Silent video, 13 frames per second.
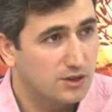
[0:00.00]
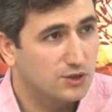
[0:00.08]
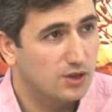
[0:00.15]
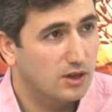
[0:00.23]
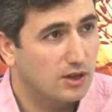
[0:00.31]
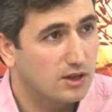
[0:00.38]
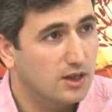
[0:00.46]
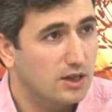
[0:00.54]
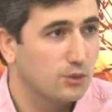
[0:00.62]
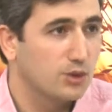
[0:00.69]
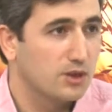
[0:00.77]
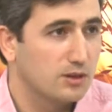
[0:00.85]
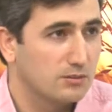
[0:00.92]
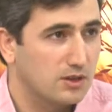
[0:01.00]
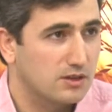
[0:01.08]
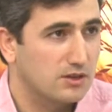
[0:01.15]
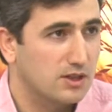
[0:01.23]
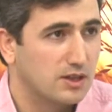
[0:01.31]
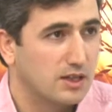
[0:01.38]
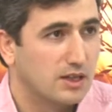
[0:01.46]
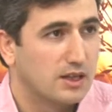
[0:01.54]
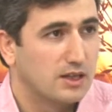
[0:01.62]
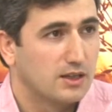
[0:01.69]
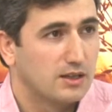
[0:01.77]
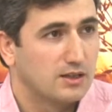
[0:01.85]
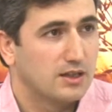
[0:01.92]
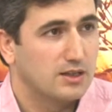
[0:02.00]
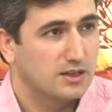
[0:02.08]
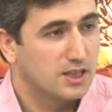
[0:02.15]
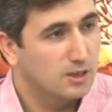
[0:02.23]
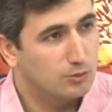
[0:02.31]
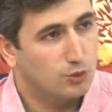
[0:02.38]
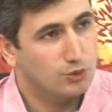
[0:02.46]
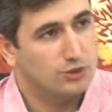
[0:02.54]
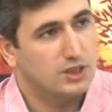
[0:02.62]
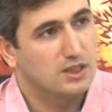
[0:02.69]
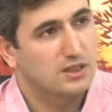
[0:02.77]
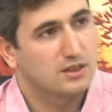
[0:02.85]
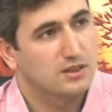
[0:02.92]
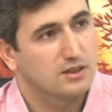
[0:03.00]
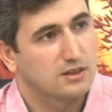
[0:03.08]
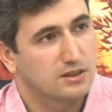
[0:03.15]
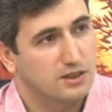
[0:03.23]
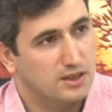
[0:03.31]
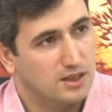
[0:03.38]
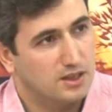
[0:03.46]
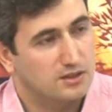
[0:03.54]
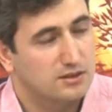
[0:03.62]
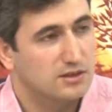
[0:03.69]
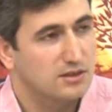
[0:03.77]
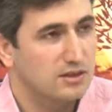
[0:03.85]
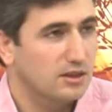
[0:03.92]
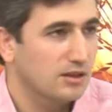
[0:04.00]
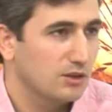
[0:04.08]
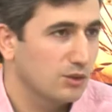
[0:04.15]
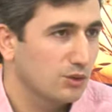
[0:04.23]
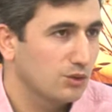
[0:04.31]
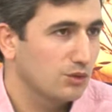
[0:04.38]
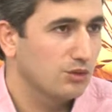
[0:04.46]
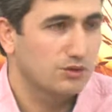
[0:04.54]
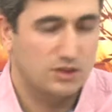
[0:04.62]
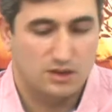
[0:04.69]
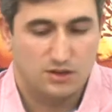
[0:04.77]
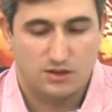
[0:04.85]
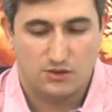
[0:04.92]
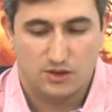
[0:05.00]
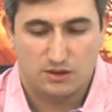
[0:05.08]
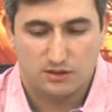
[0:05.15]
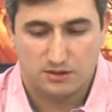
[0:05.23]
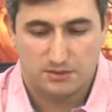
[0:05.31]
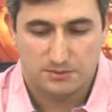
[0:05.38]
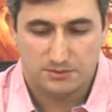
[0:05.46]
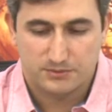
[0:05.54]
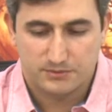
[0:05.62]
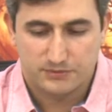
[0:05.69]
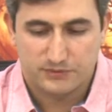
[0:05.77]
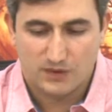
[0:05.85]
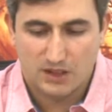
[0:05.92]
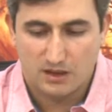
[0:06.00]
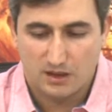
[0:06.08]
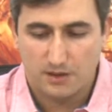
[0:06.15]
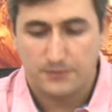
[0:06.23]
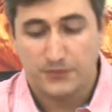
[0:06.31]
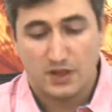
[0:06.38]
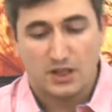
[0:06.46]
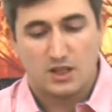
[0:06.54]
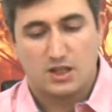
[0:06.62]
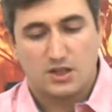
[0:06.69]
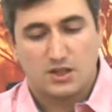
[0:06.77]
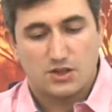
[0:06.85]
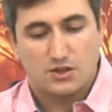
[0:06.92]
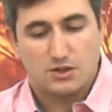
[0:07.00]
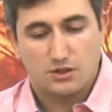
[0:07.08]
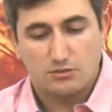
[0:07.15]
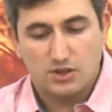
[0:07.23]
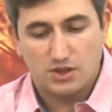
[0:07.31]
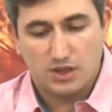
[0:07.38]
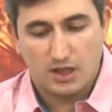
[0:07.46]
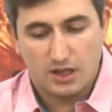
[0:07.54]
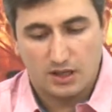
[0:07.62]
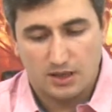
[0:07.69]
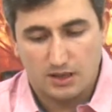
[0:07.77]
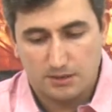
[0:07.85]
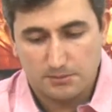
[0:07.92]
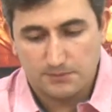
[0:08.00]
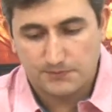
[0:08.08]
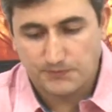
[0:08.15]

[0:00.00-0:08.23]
شَاهَا اَوَّلَ مَرَّةً Yani kim onu ilk e, yarattıysa o diriltecektir diye. Şimdi şeye gelelim.